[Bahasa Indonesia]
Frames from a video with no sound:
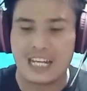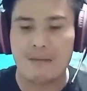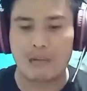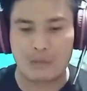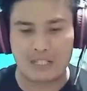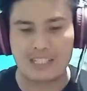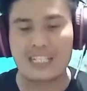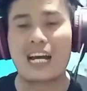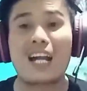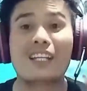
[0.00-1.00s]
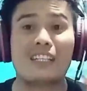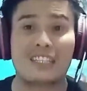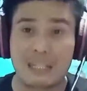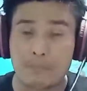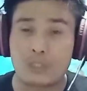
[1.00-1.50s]
bahwasanya
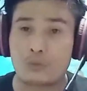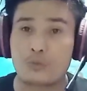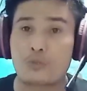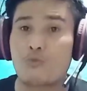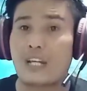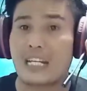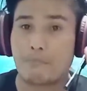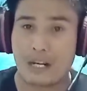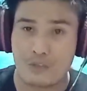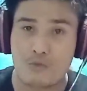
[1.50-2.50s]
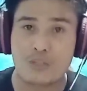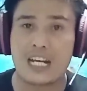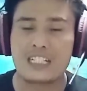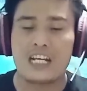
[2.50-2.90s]
Alkitab itu sudah dipalsukan,